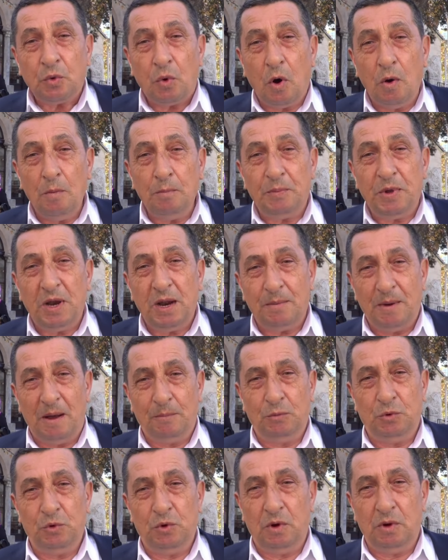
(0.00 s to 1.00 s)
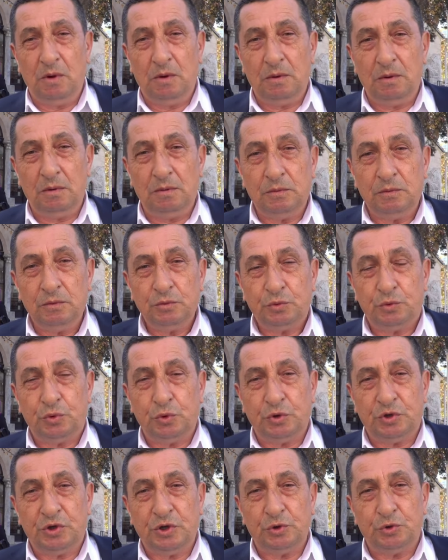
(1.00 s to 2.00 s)
komple ben bunu
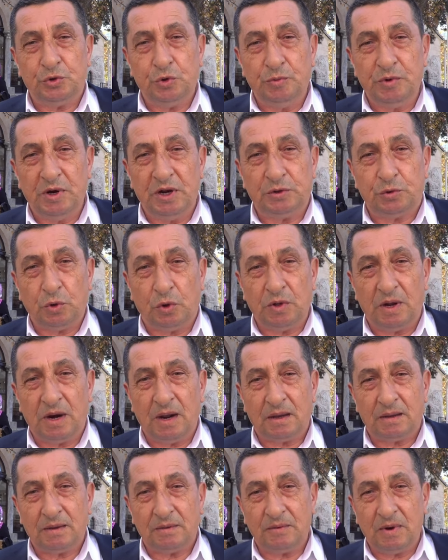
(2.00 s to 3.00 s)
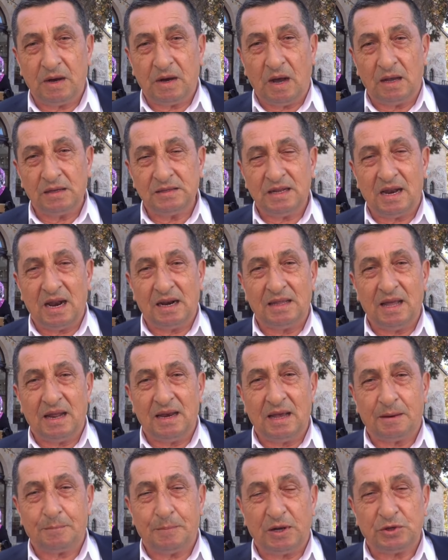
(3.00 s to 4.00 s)
Türkiye Cumhuriyeti olarak ve Gaziler
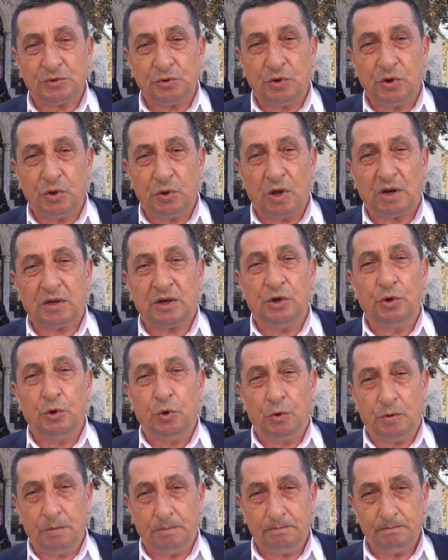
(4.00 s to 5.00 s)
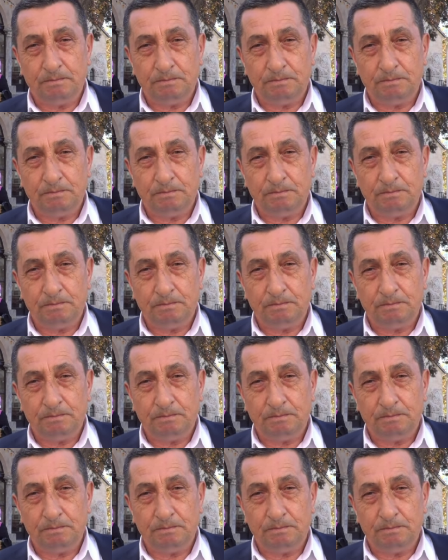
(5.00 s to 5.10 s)
Dernek Başkanı olarak kınıyorum.